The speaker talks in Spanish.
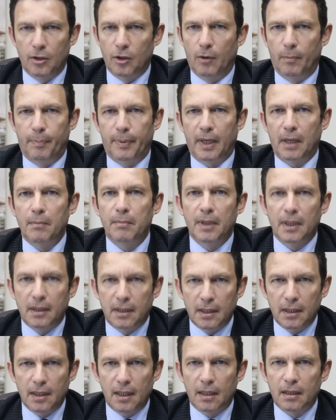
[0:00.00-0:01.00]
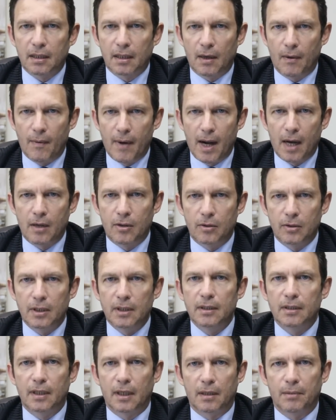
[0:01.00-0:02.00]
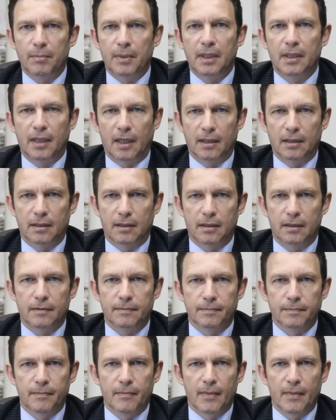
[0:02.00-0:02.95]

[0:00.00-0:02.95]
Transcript: no permitía trabajo intermitente.